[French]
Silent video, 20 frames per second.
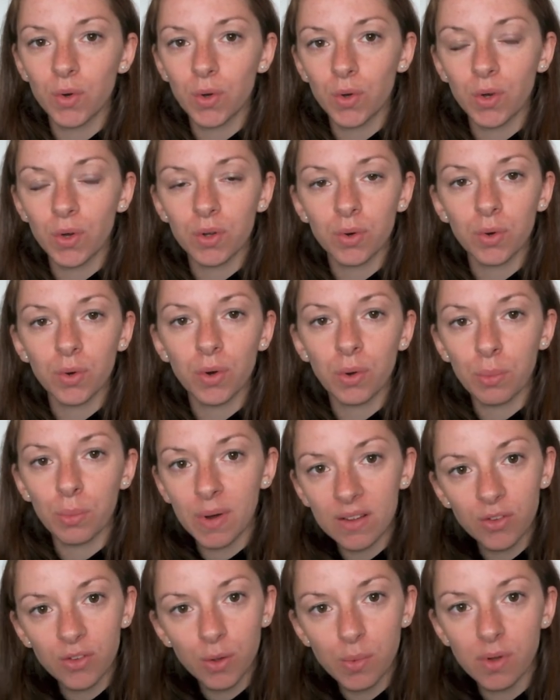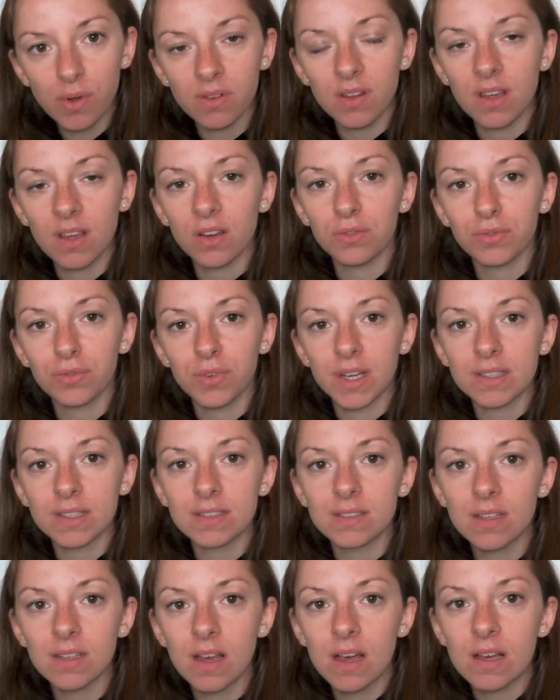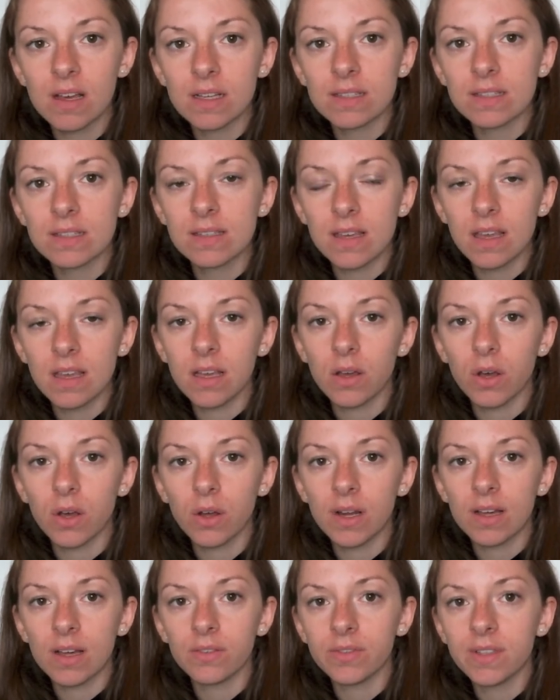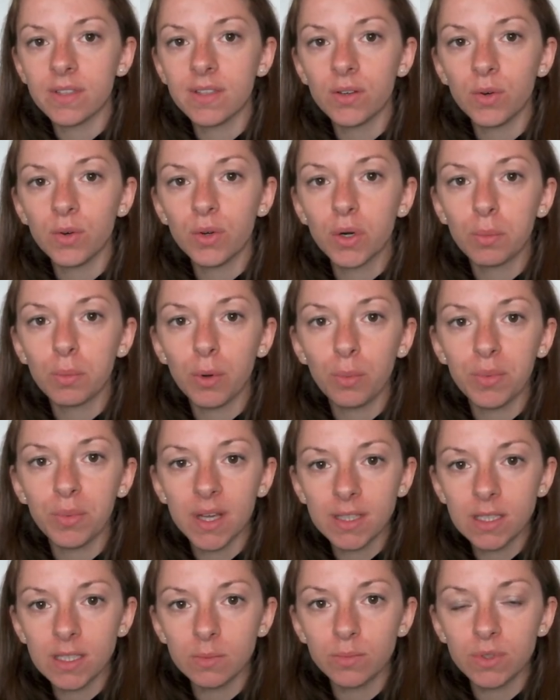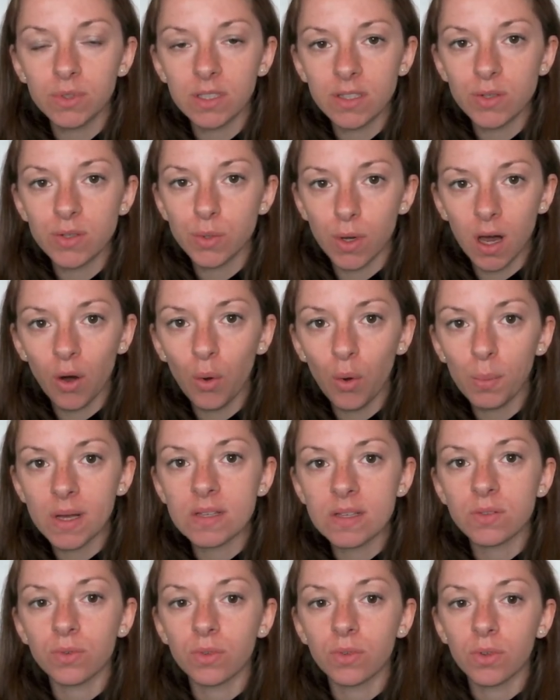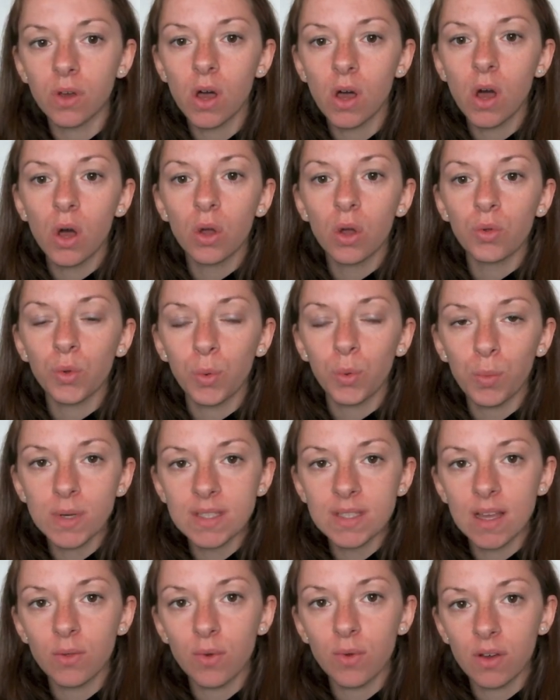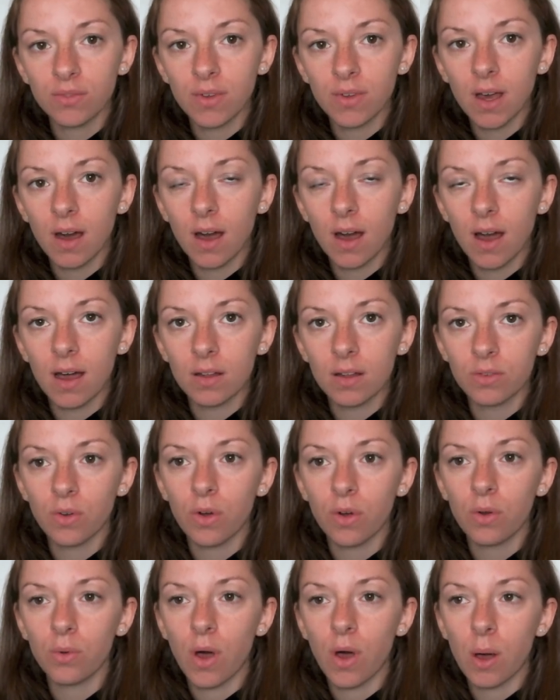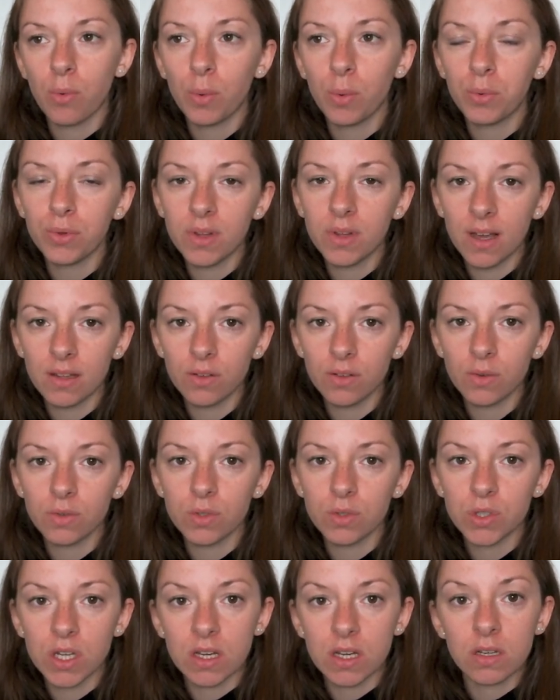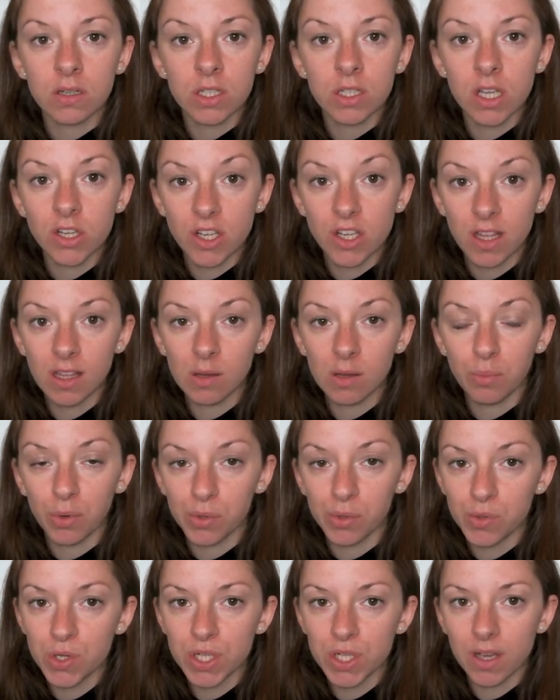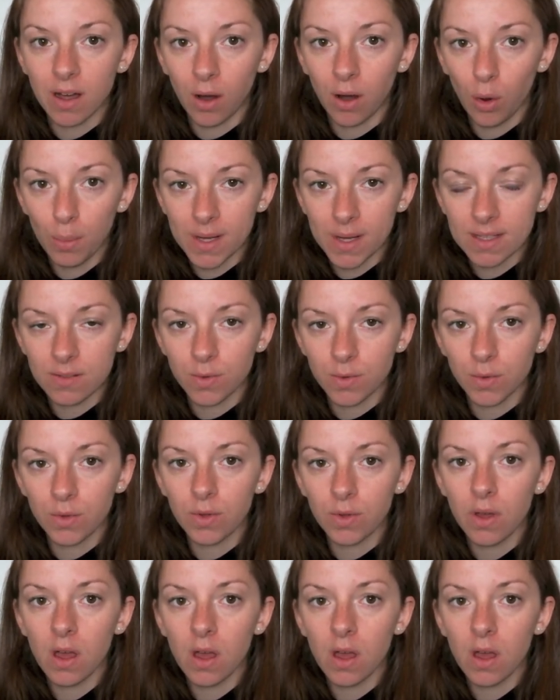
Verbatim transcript: que l'on m'a demandé en fait. C'est euh, la vidéo comment bien débuter sur Aromazone. Donc moi ça doit faire un an, un peu plus d'un an que j'achète des produits chez Aromazone.